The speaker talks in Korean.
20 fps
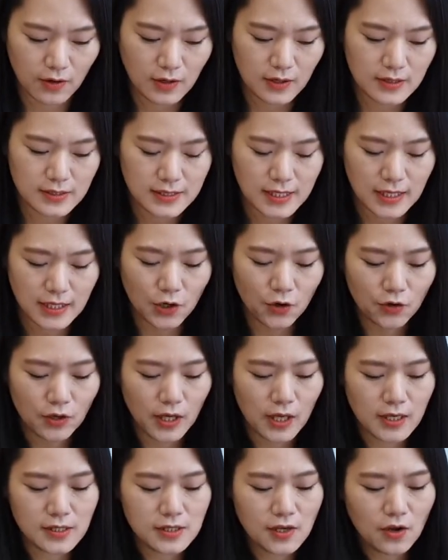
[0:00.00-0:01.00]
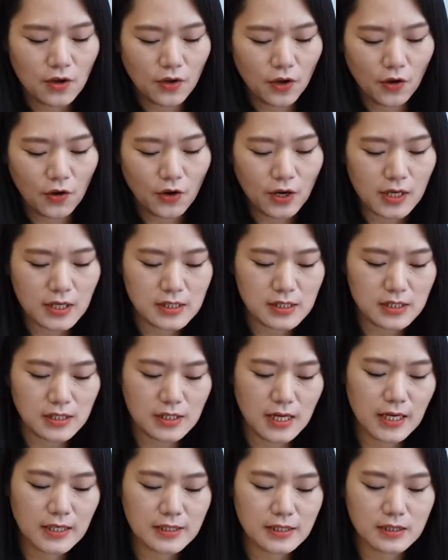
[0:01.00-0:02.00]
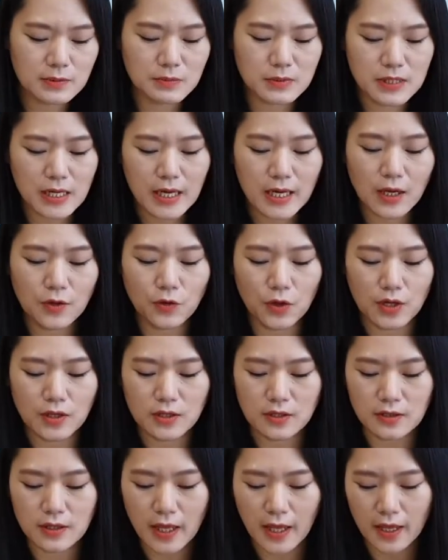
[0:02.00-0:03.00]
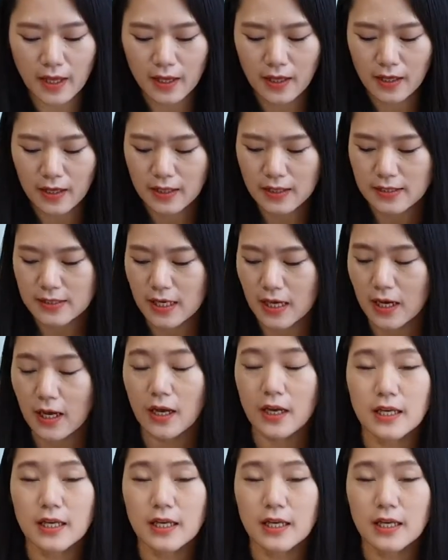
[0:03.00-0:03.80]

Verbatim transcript: 자, 이렇게 해서 여러 가지를 학습을 하게 되는데, 자,